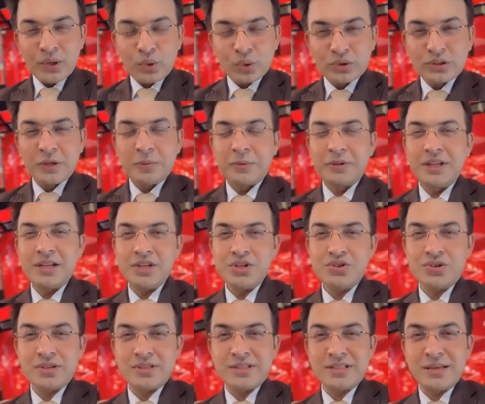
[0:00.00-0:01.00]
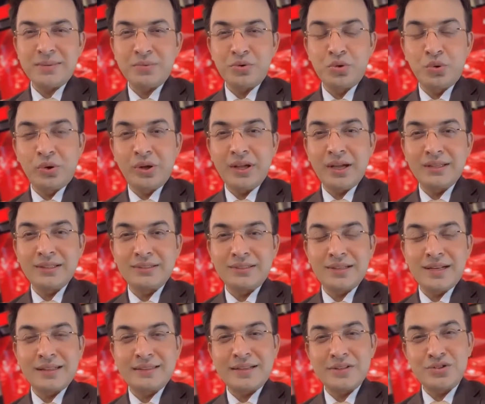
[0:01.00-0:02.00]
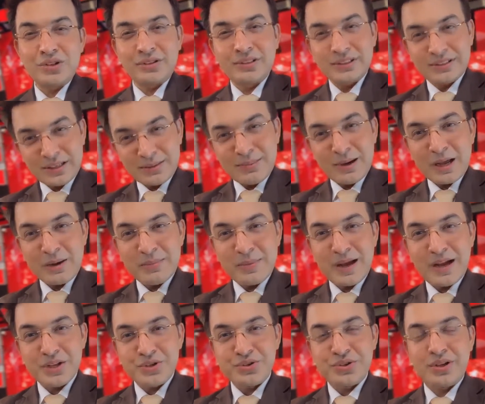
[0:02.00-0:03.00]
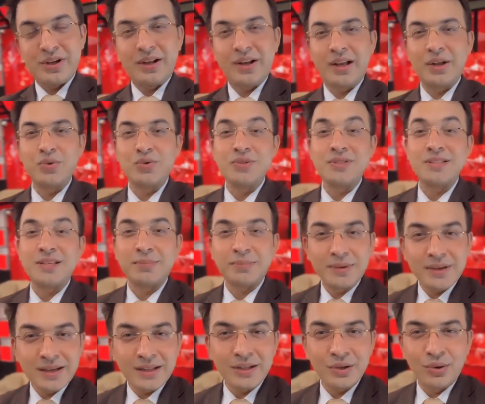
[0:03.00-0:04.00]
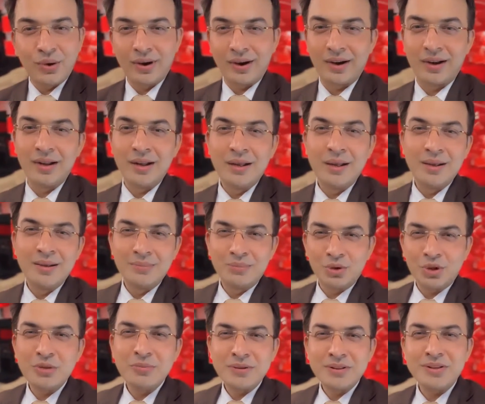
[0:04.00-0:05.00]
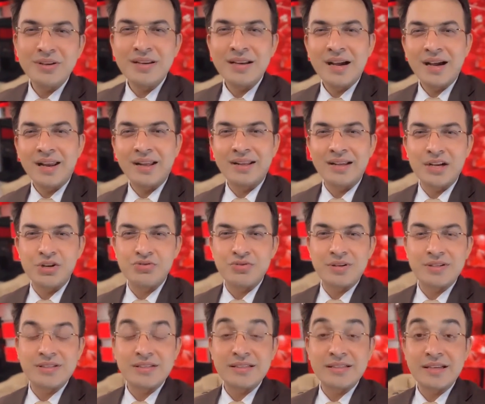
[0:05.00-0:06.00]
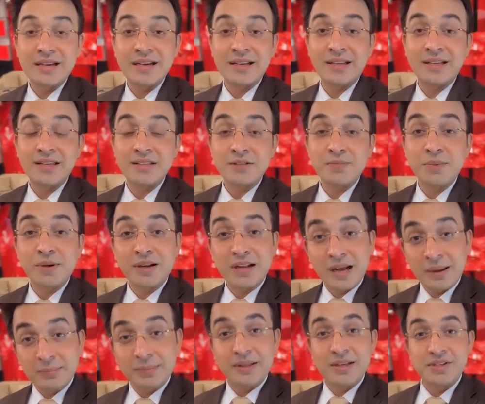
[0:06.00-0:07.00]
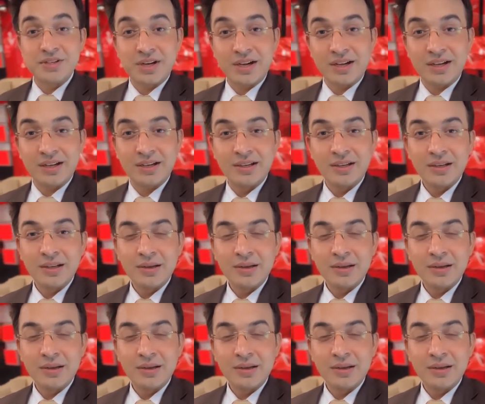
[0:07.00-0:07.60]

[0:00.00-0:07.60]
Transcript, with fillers: उत्तर प्रदेश के सीएम योगी आदित्यनाथ की जनता दरबार में हाजिरी लगाई उनसे अपील की और मुख्यमंत्री ने हालांकि आश्वासन दिया है कि इस पर काम किया जाएगा